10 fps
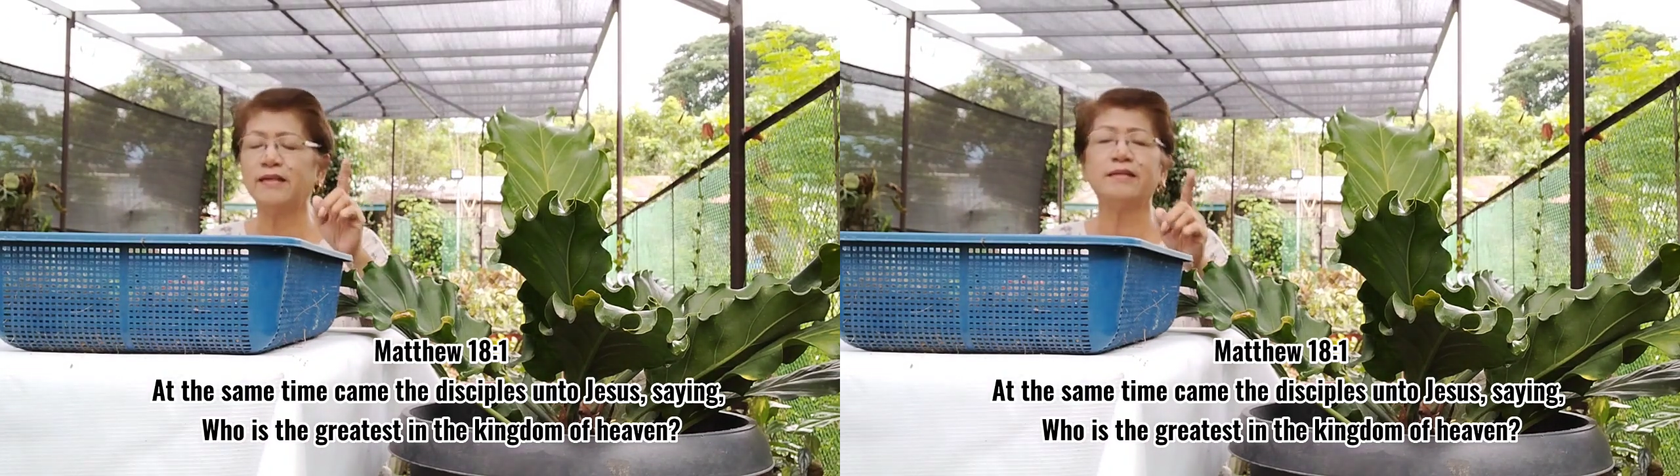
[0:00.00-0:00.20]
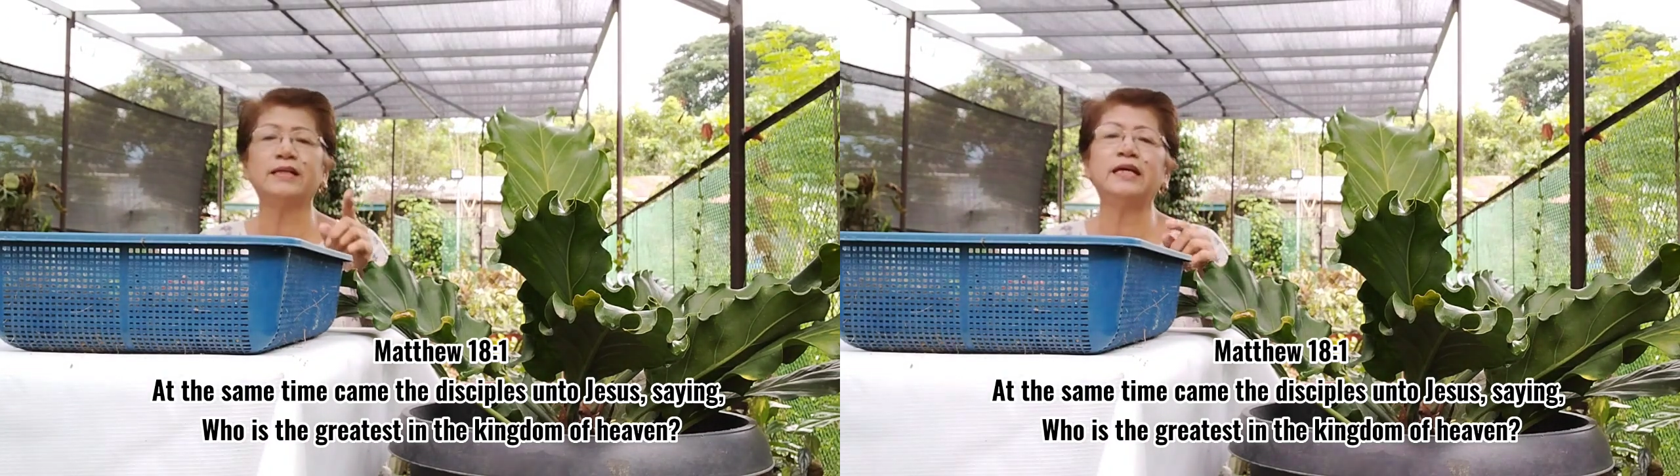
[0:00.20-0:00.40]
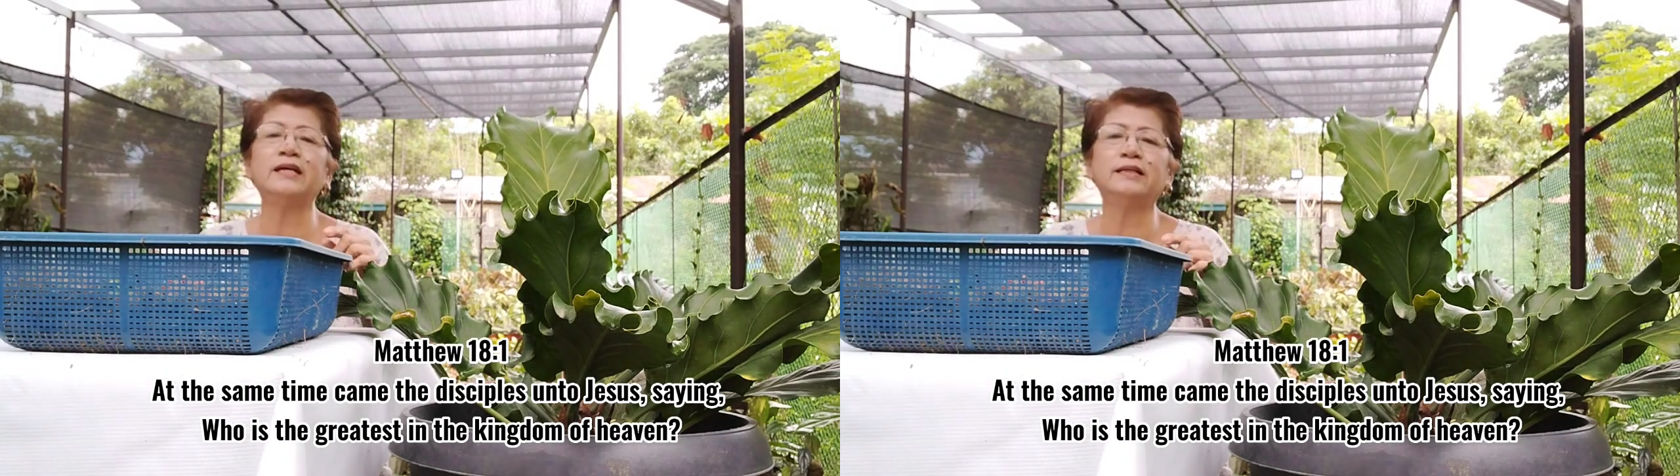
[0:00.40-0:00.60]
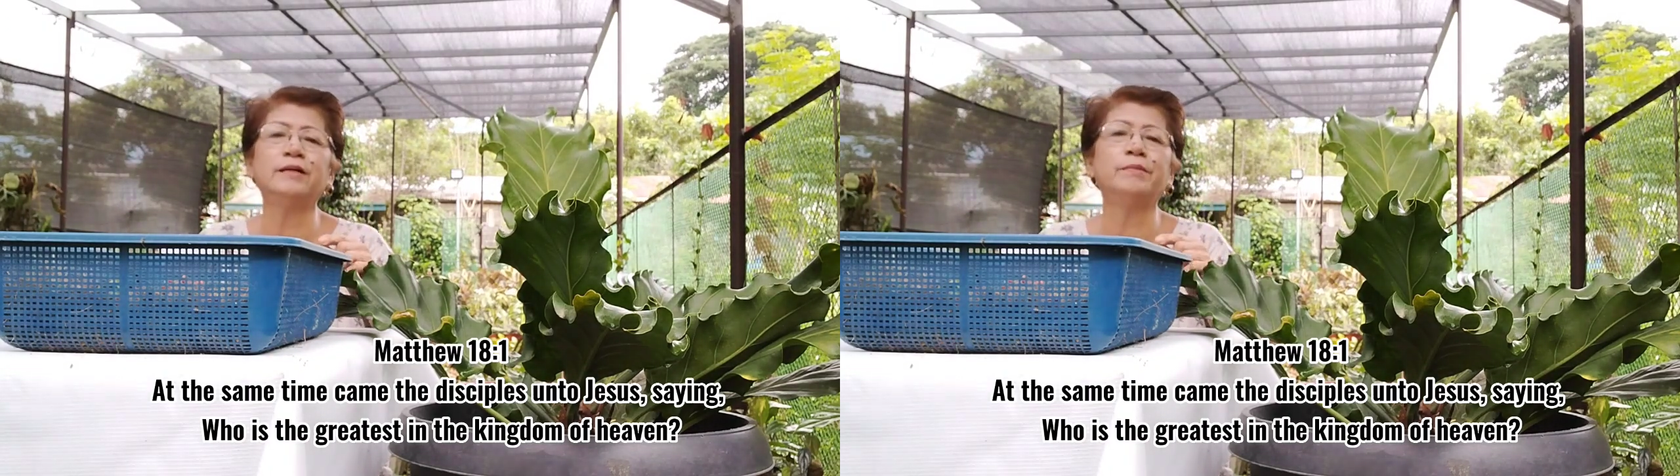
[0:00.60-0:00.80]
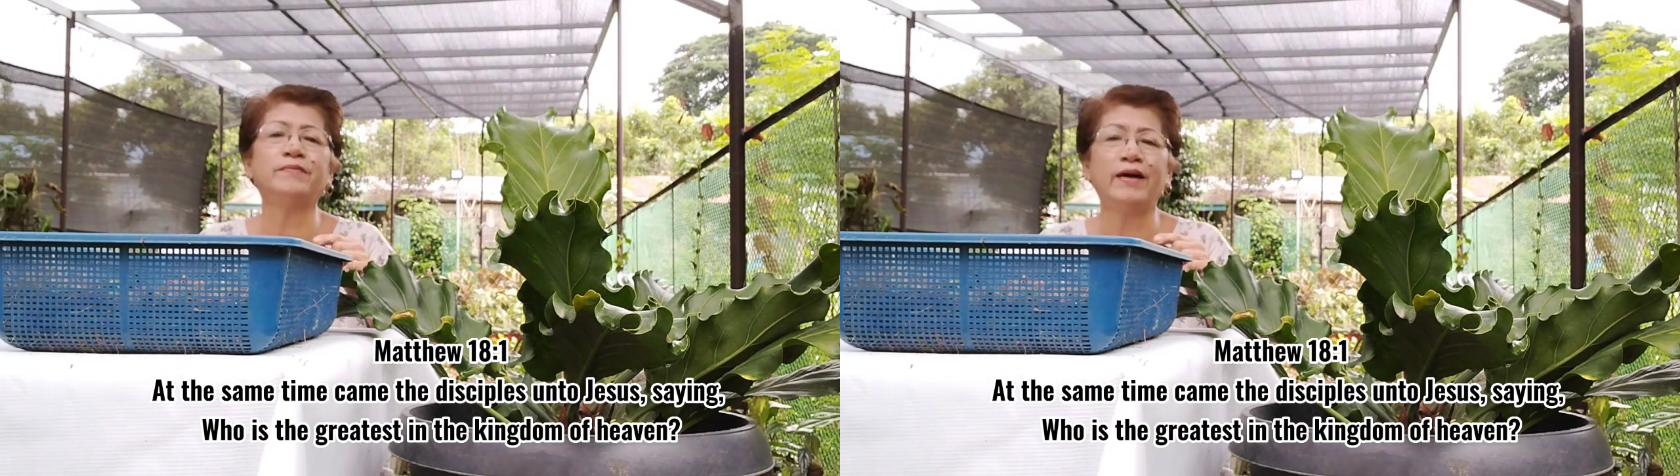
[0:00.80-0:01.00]
in the
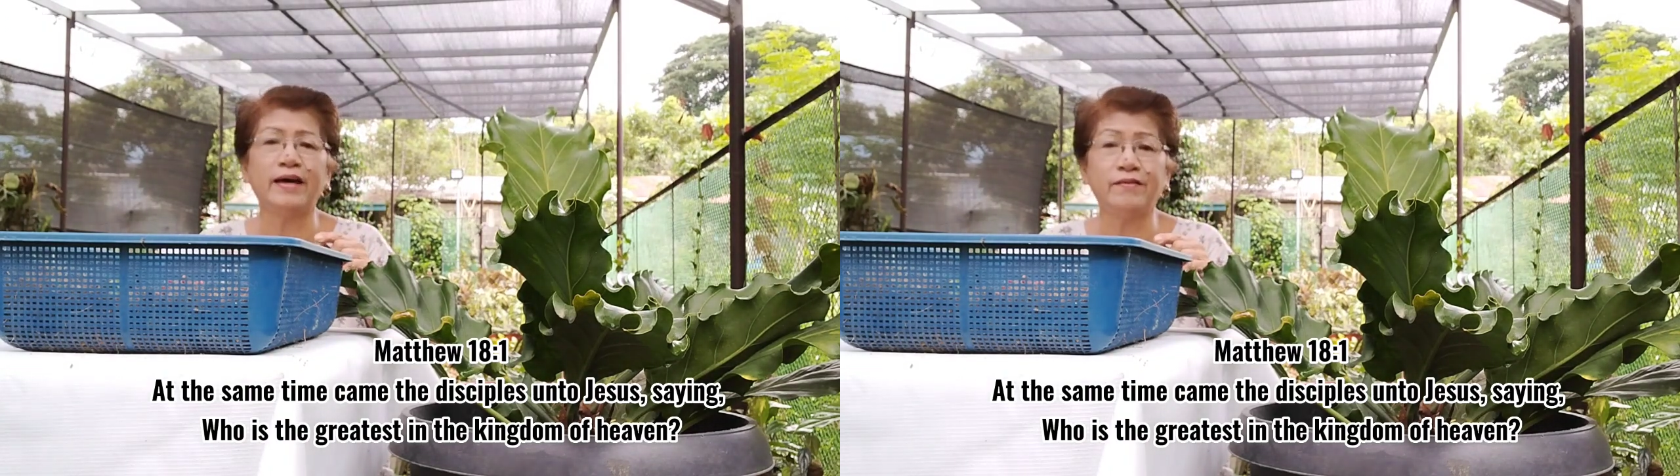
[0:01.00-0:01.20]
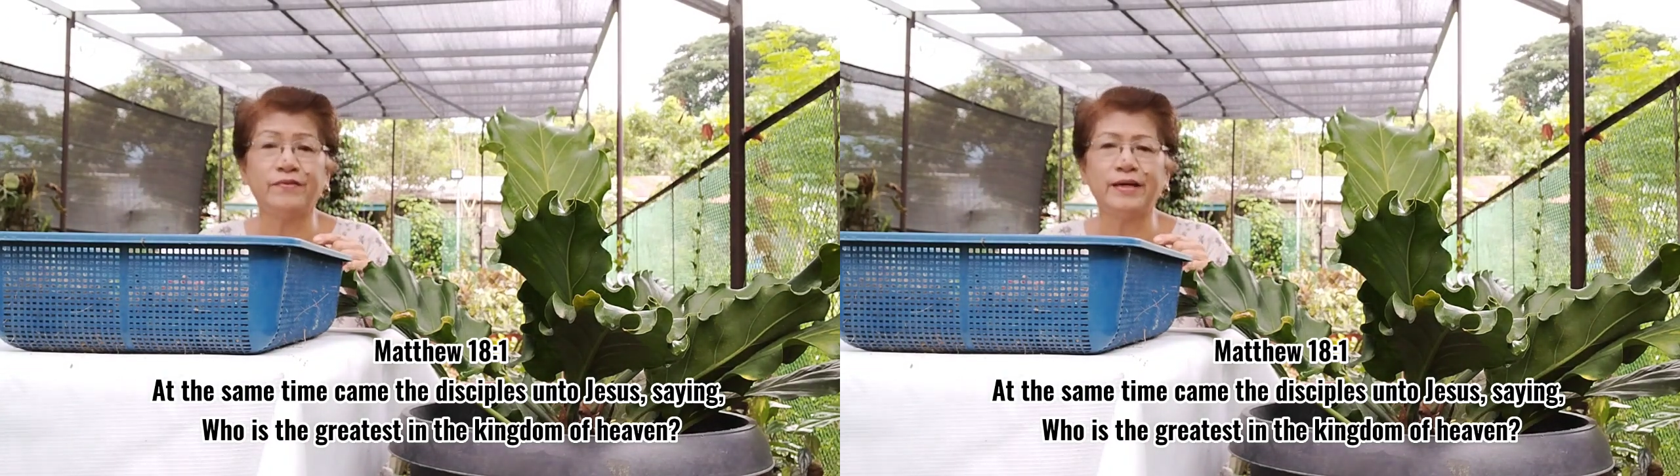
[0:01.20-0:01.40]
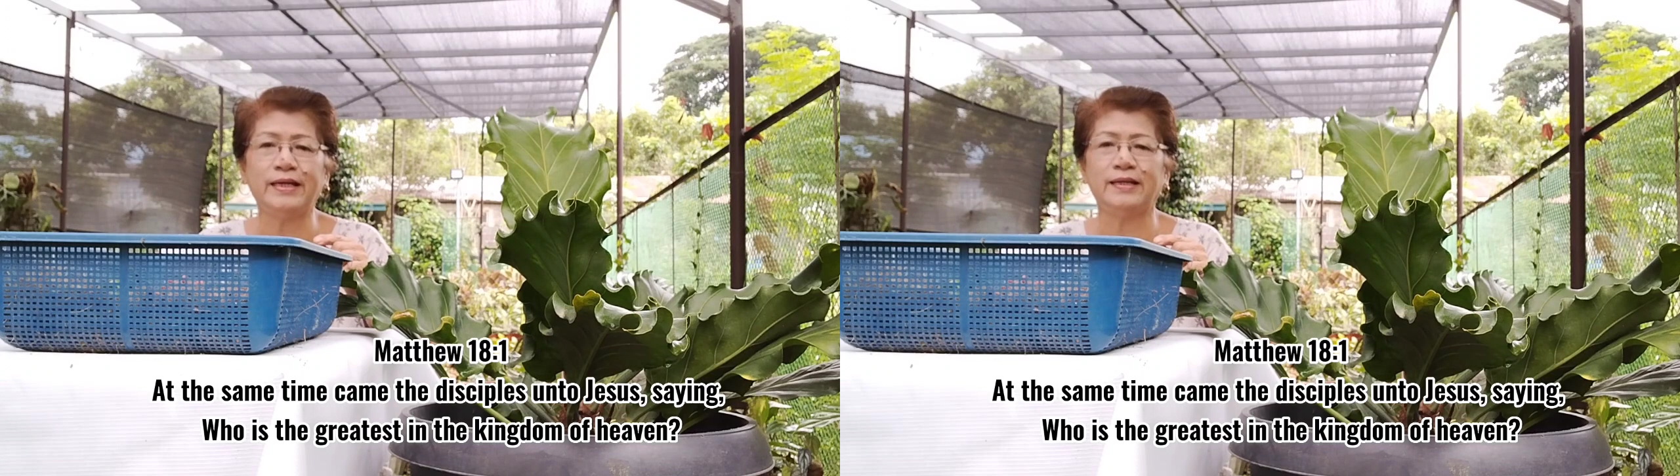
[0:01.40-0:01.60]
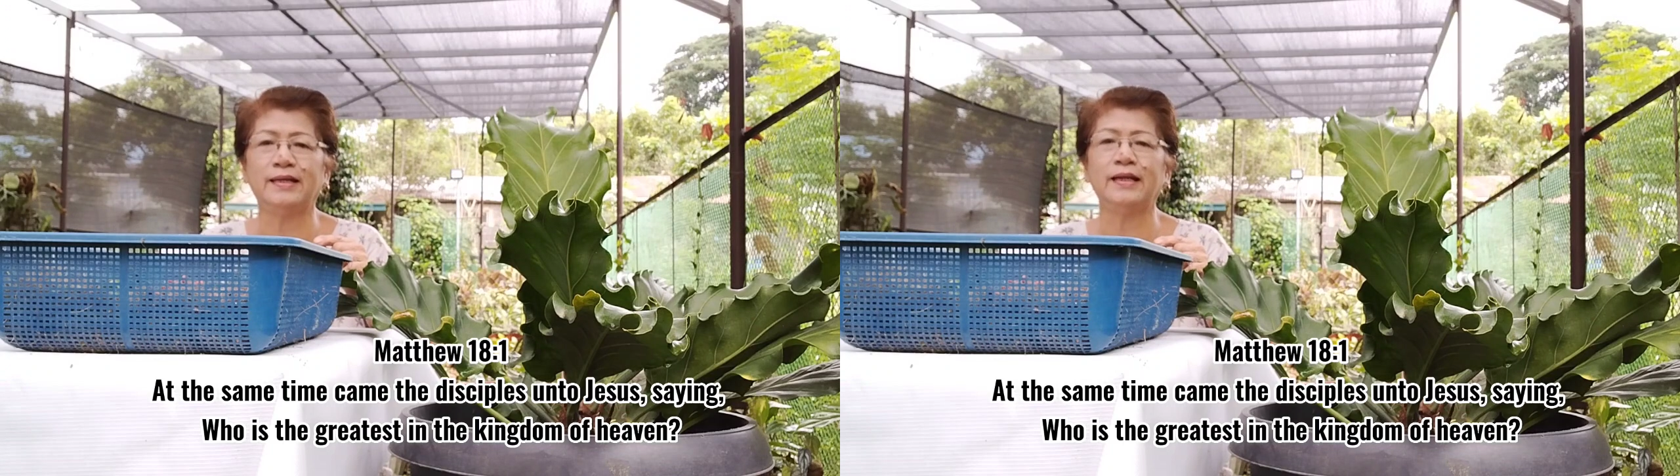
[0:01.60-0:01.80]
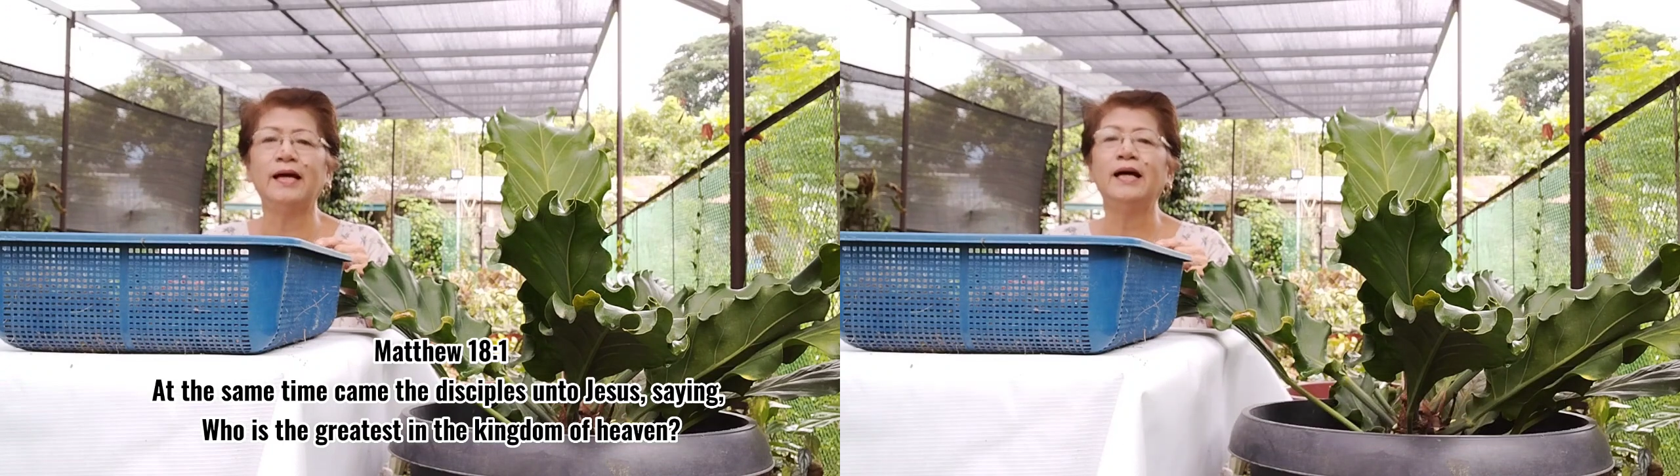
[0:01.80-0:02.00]
kingdom of
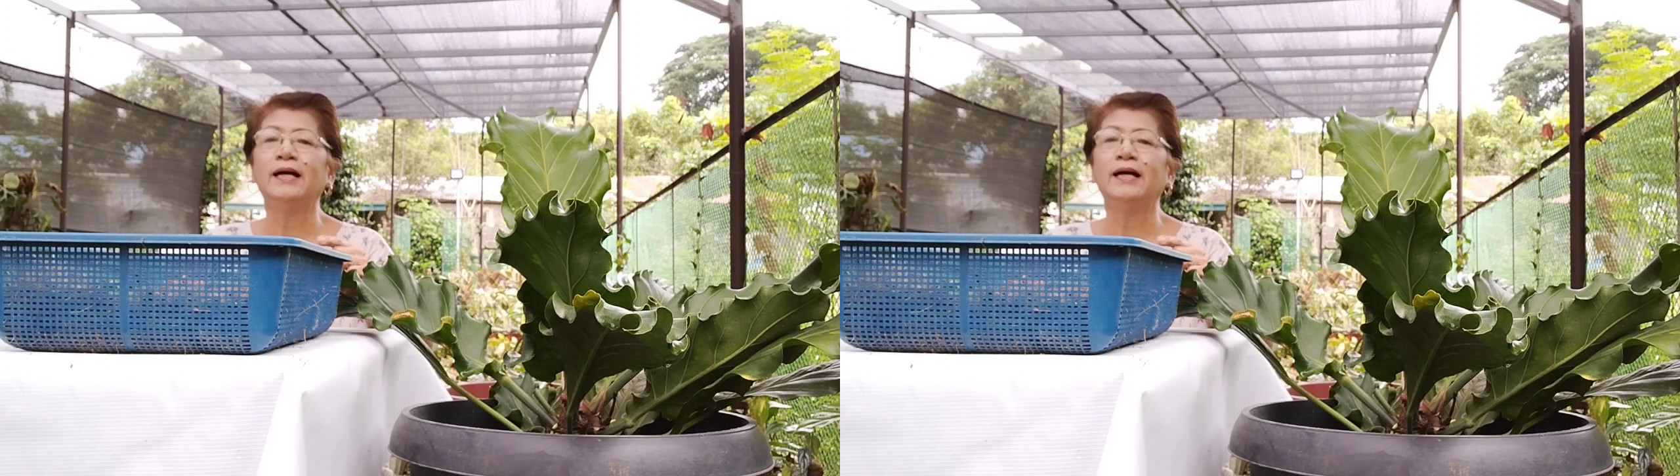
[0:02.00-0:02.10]
heaven?